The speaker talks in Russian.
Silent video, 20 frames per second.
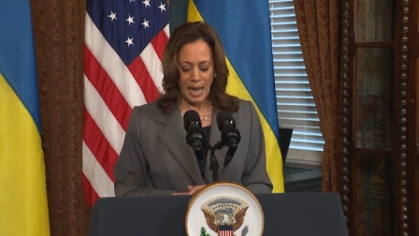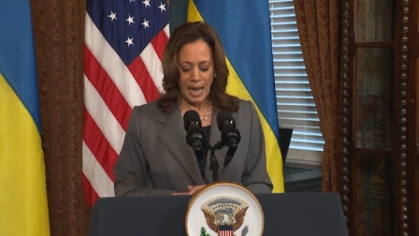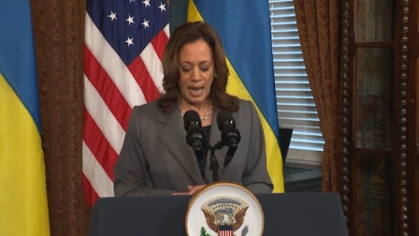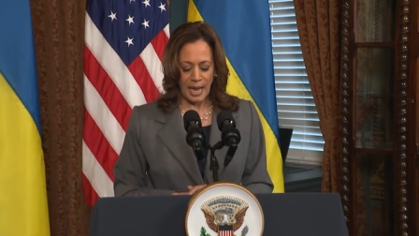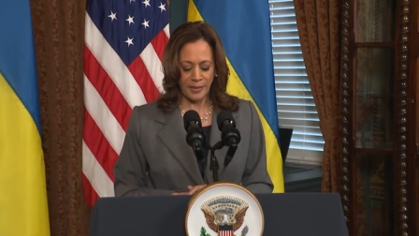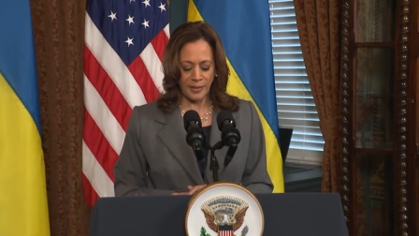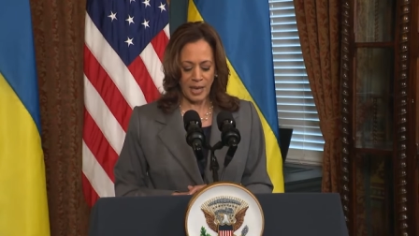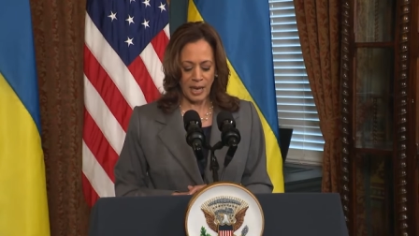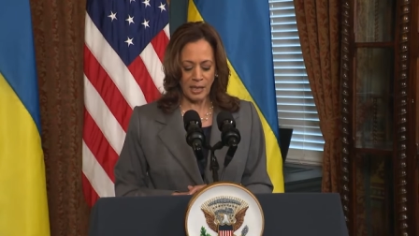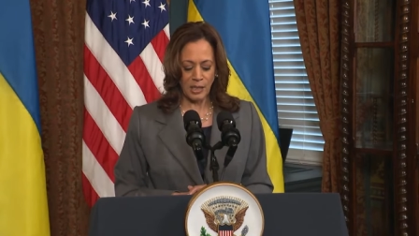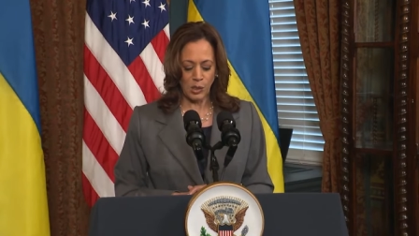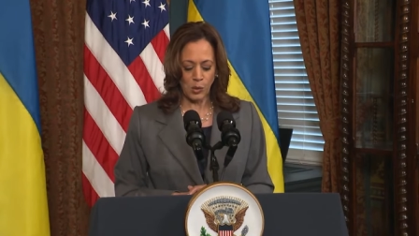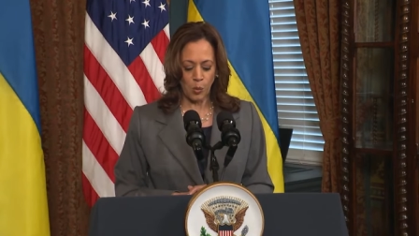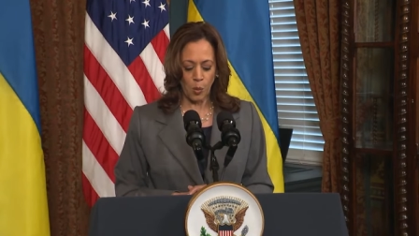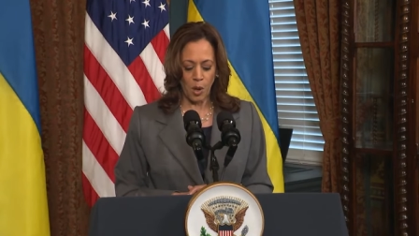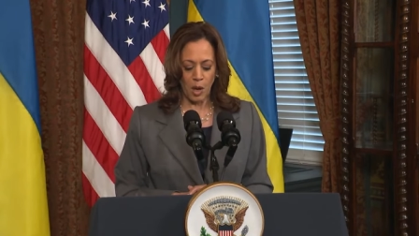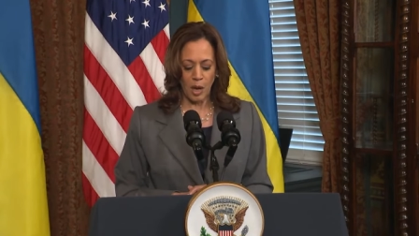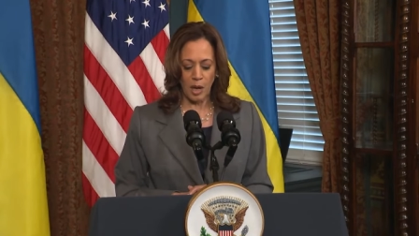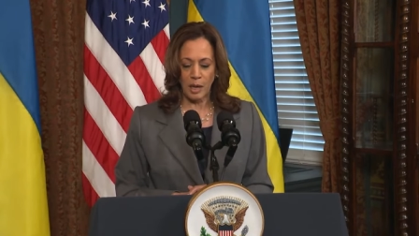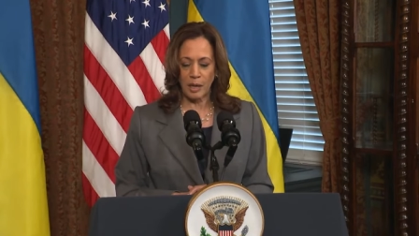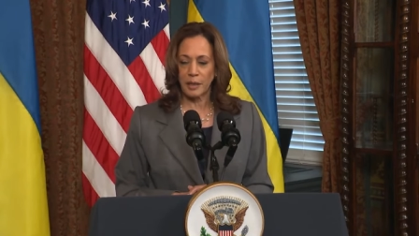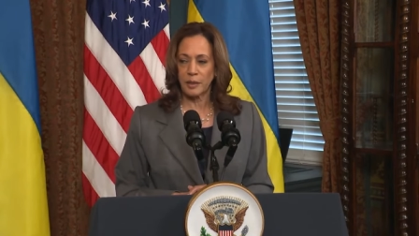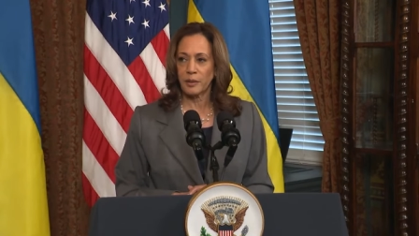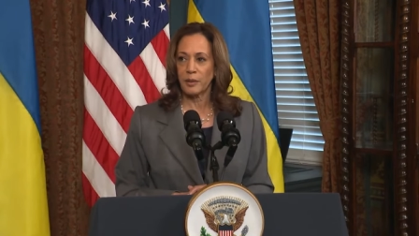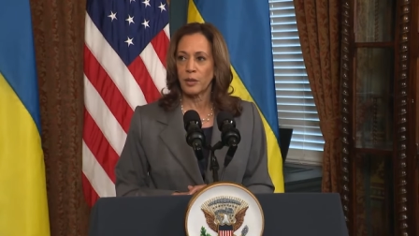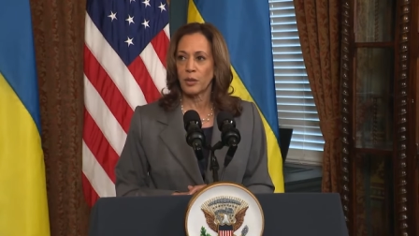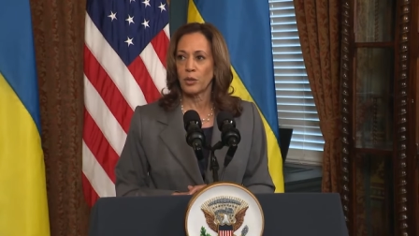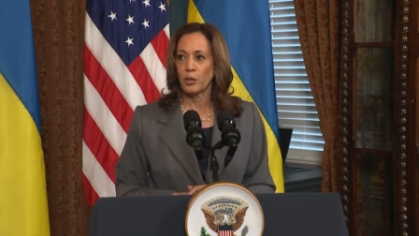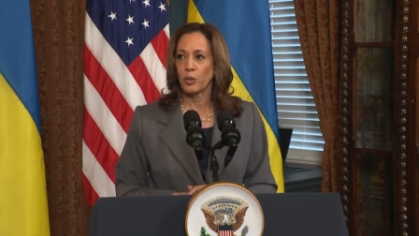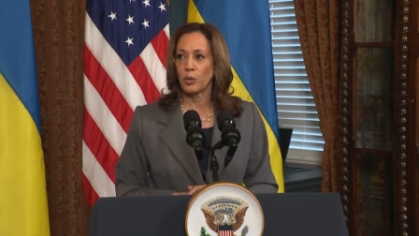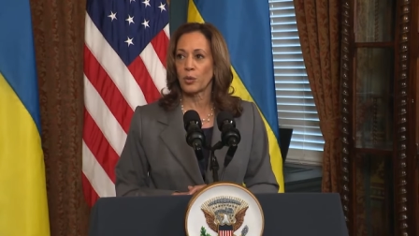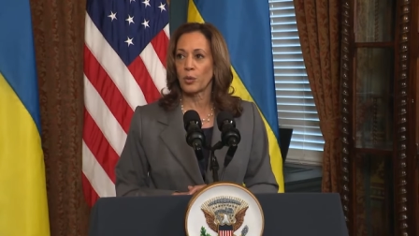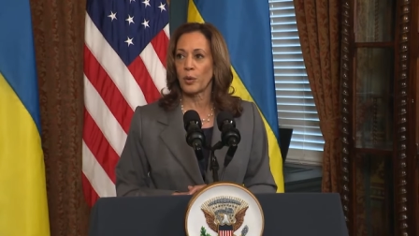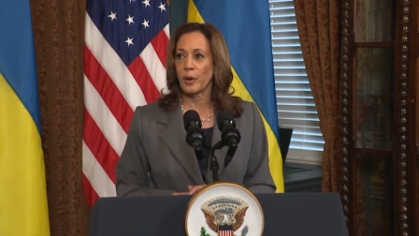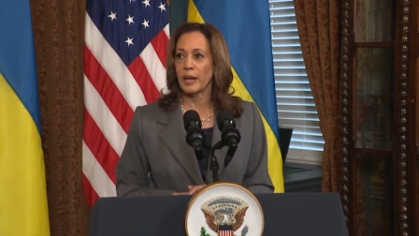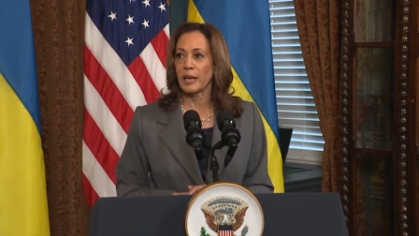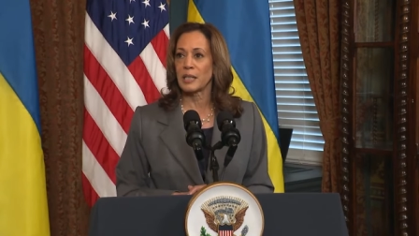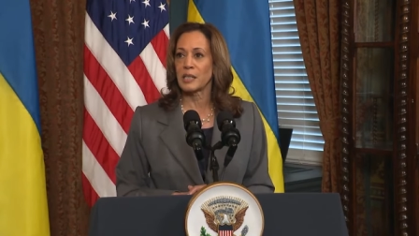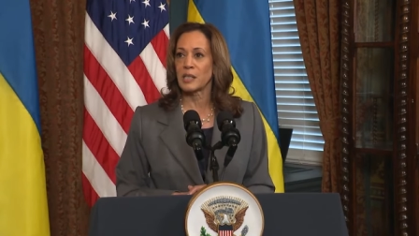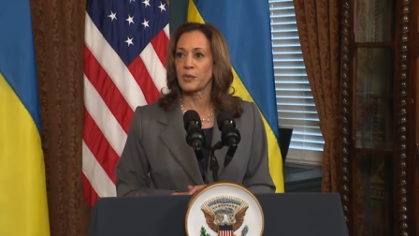Вот почему борьба Украины